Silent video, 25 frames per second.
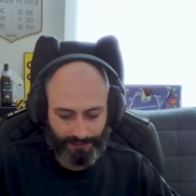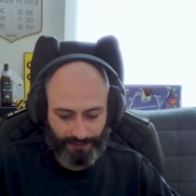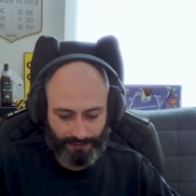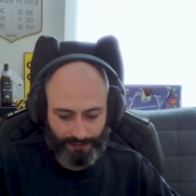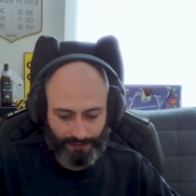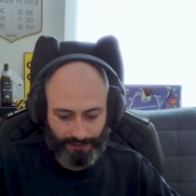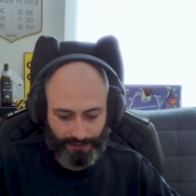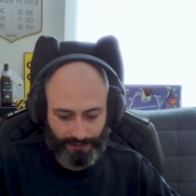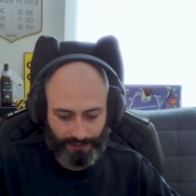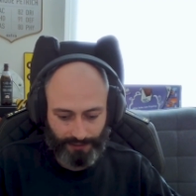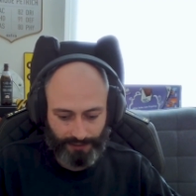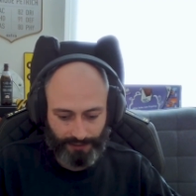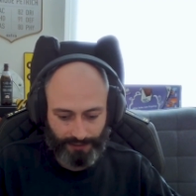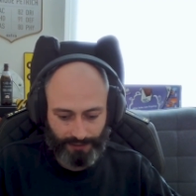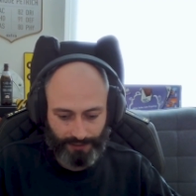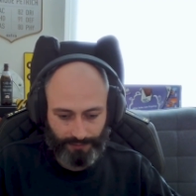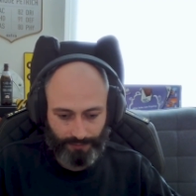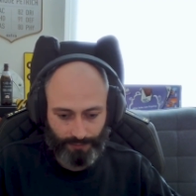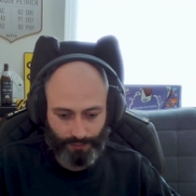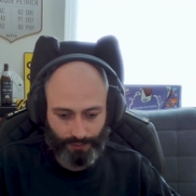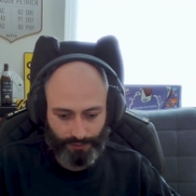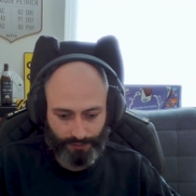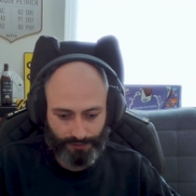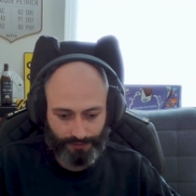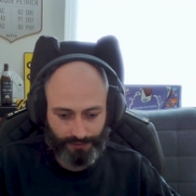äh,
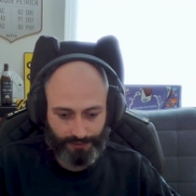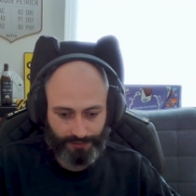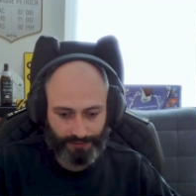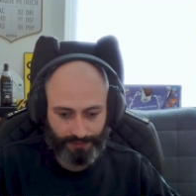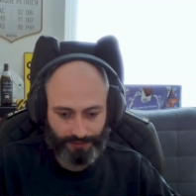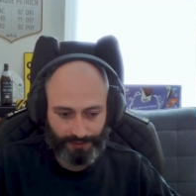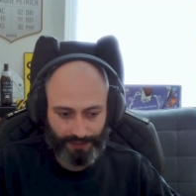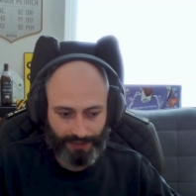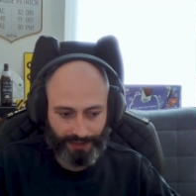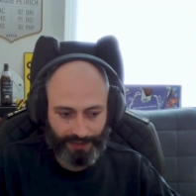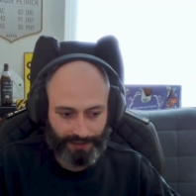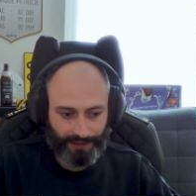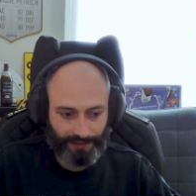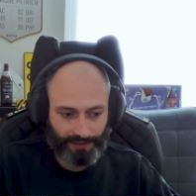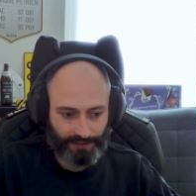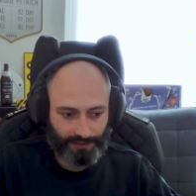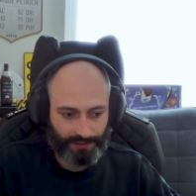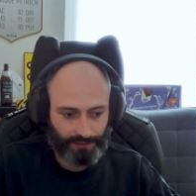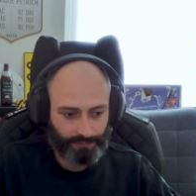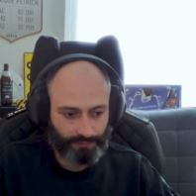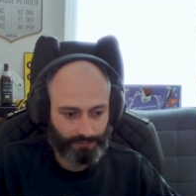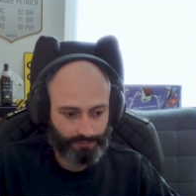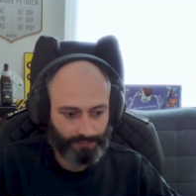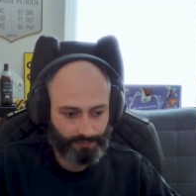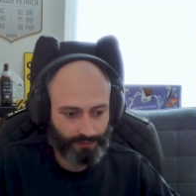muss eigentlich
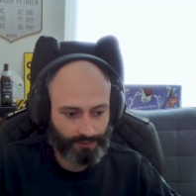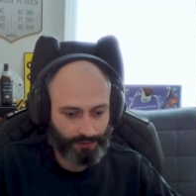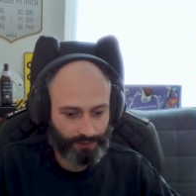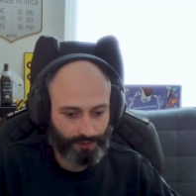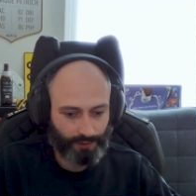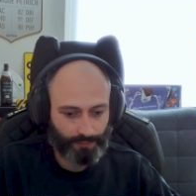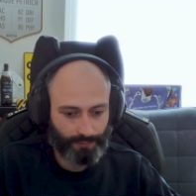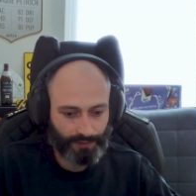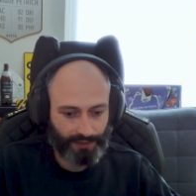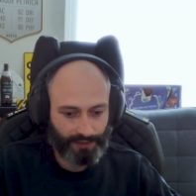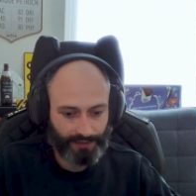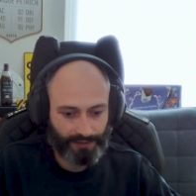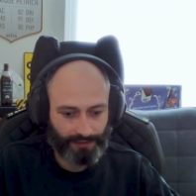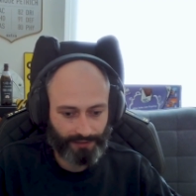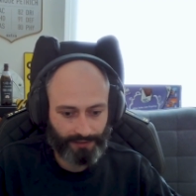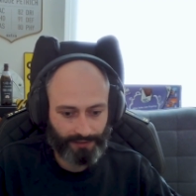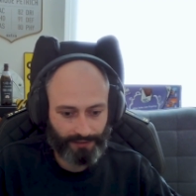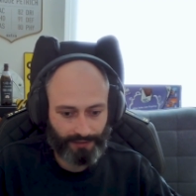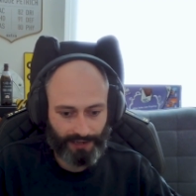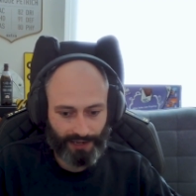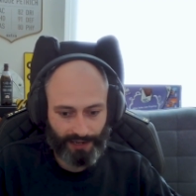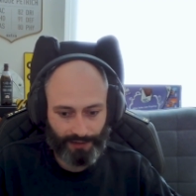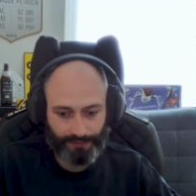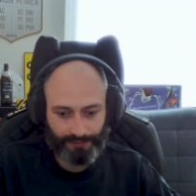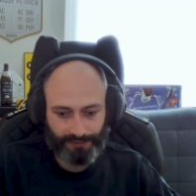im kompletten
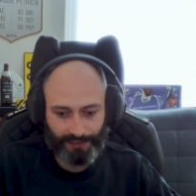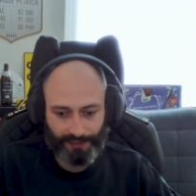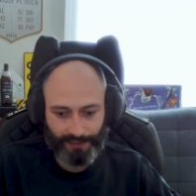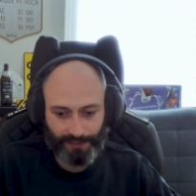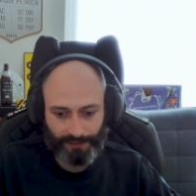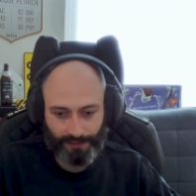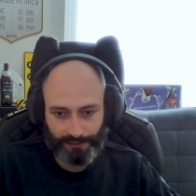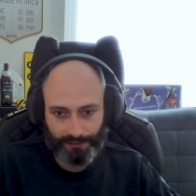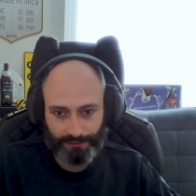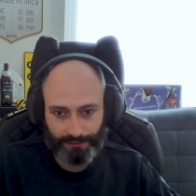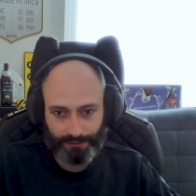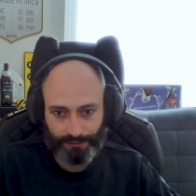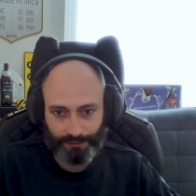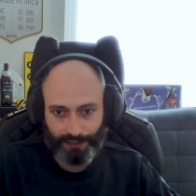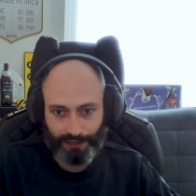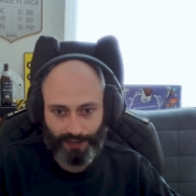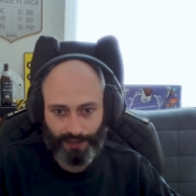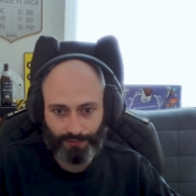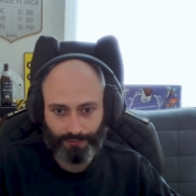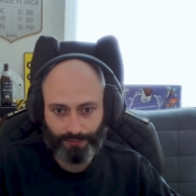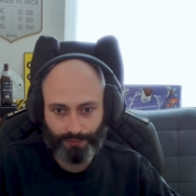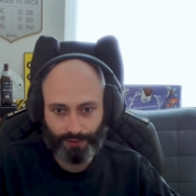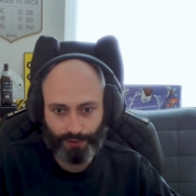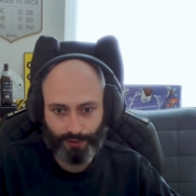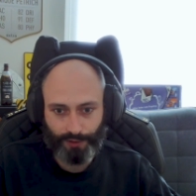Lifecycle so eine
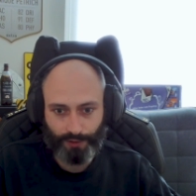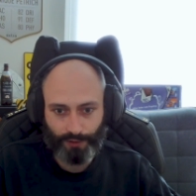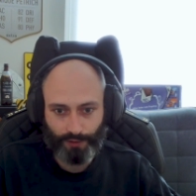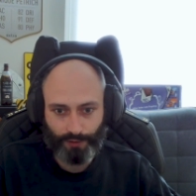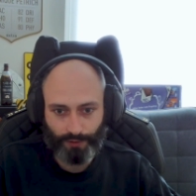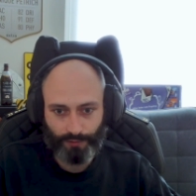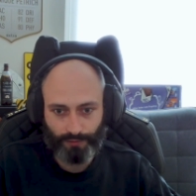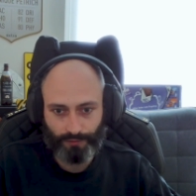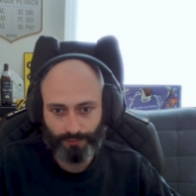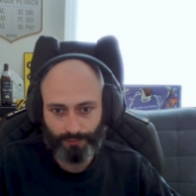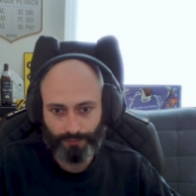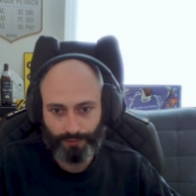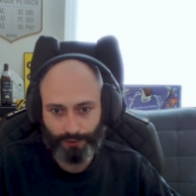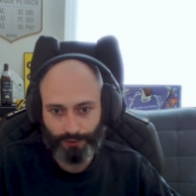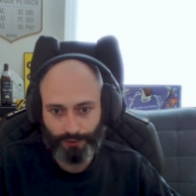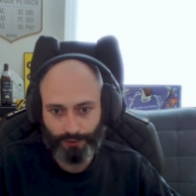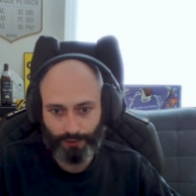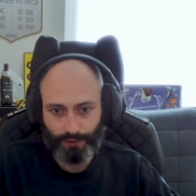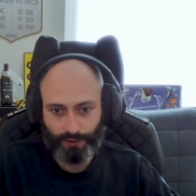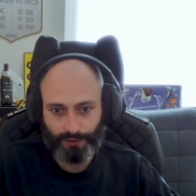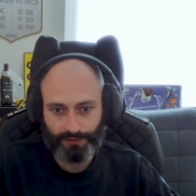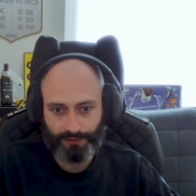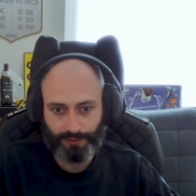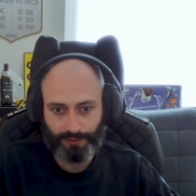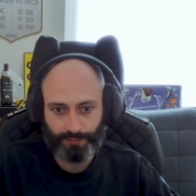Anforderung von
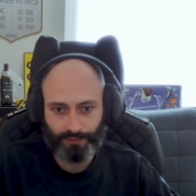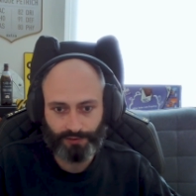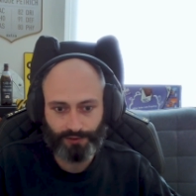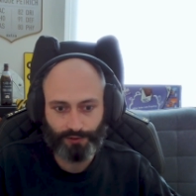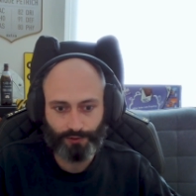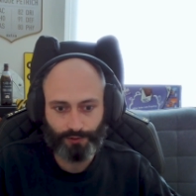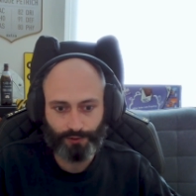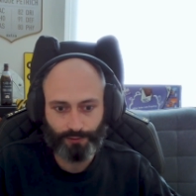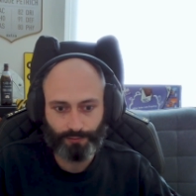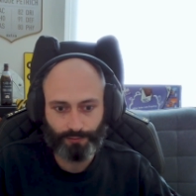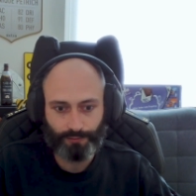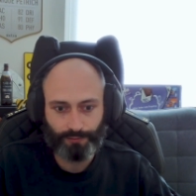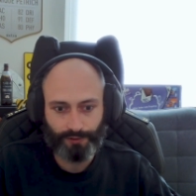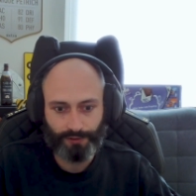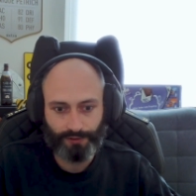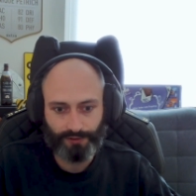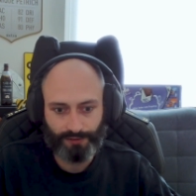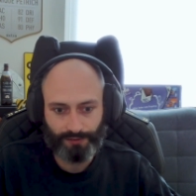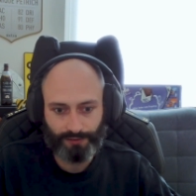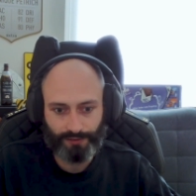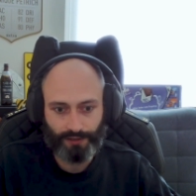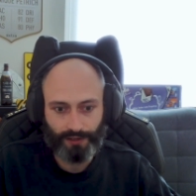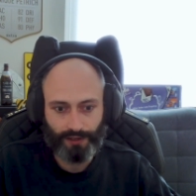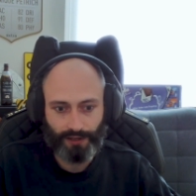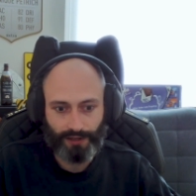Konzeption
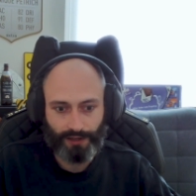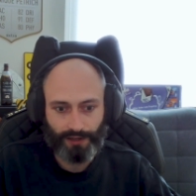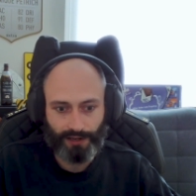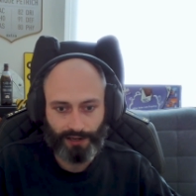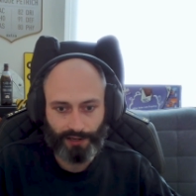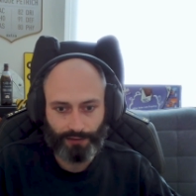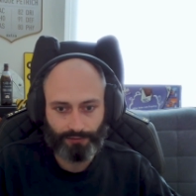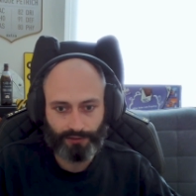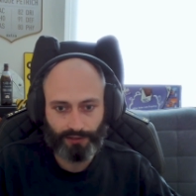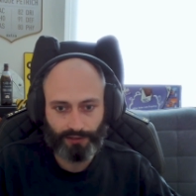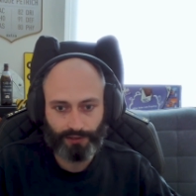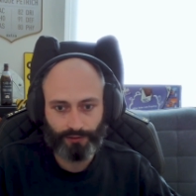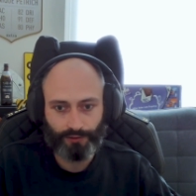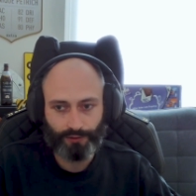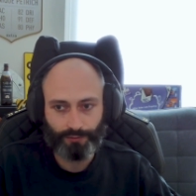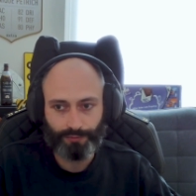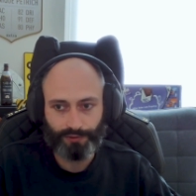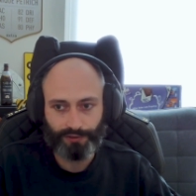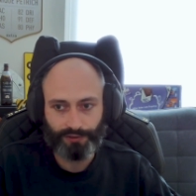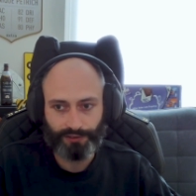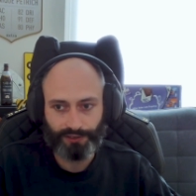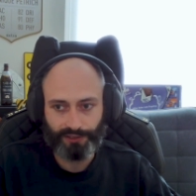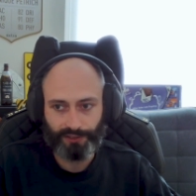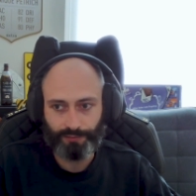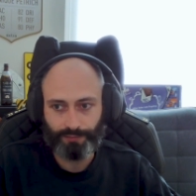bis Livegang und
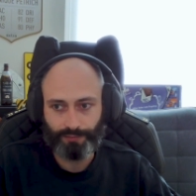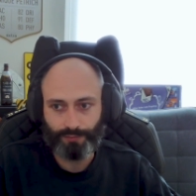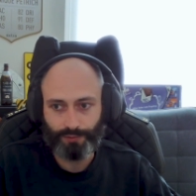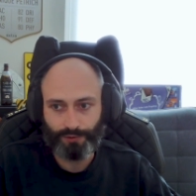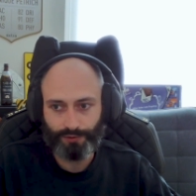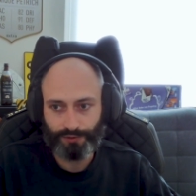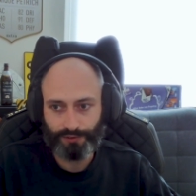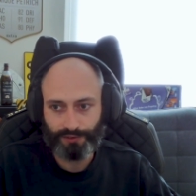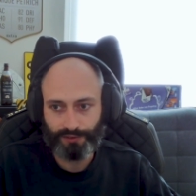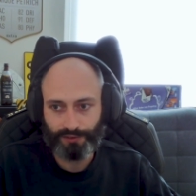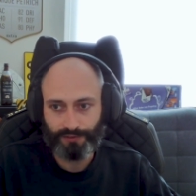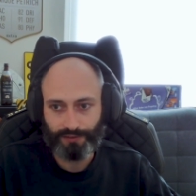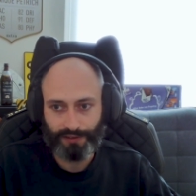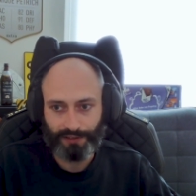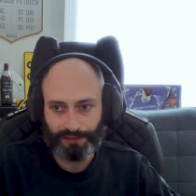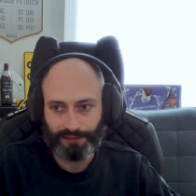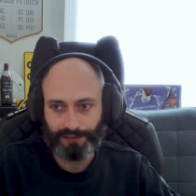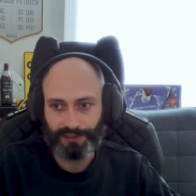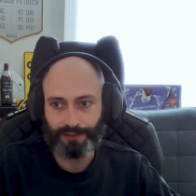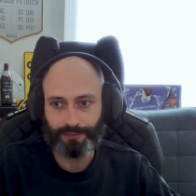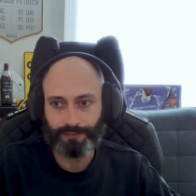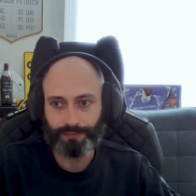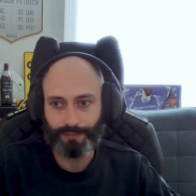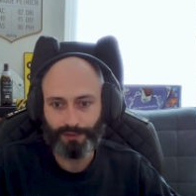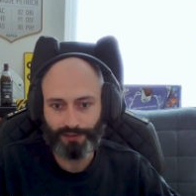Betrieb muss
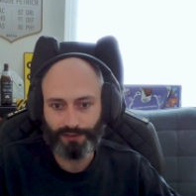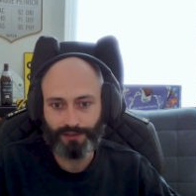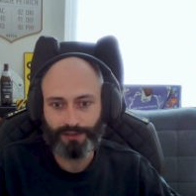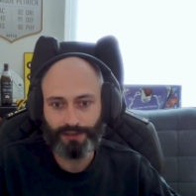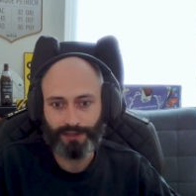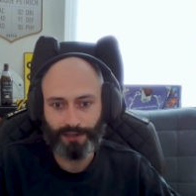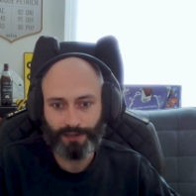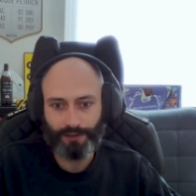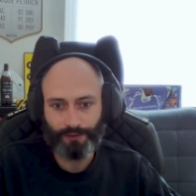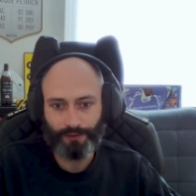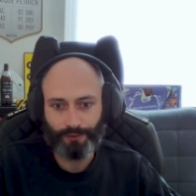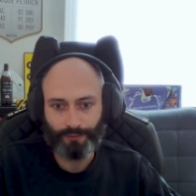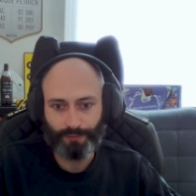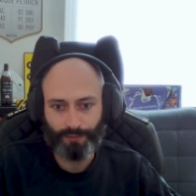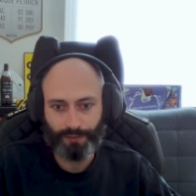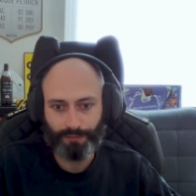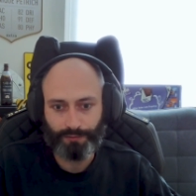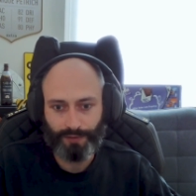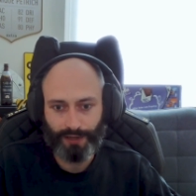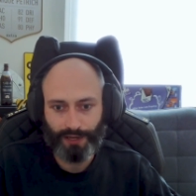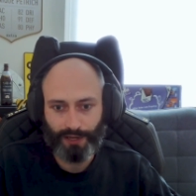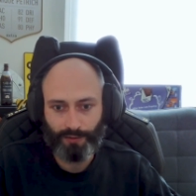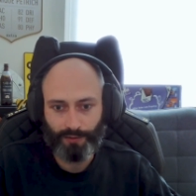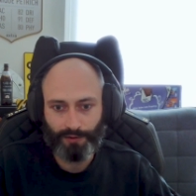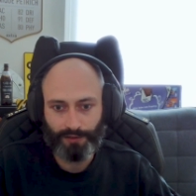Qualität mitgedacht und
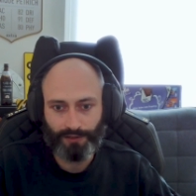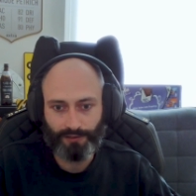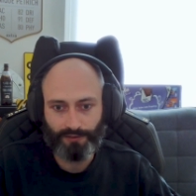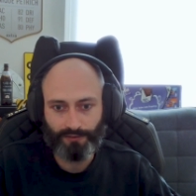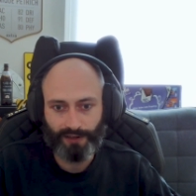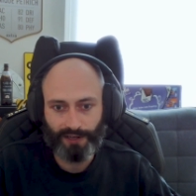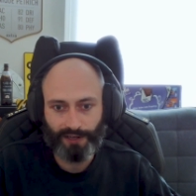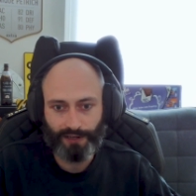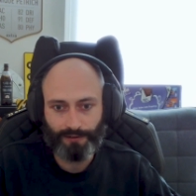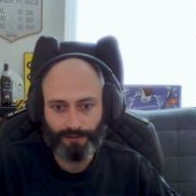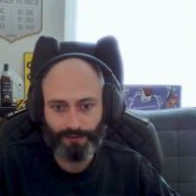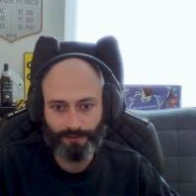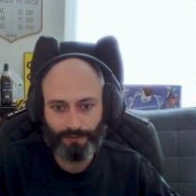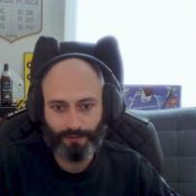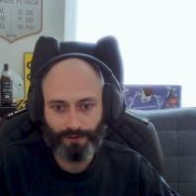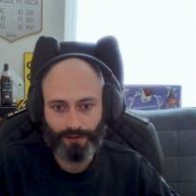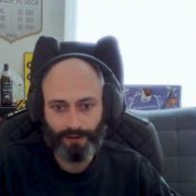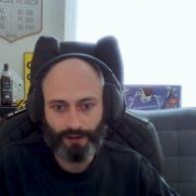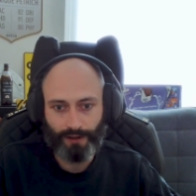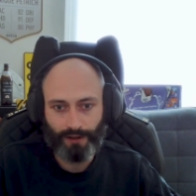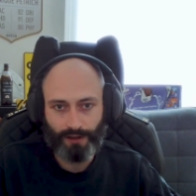mitbearbeitet werden.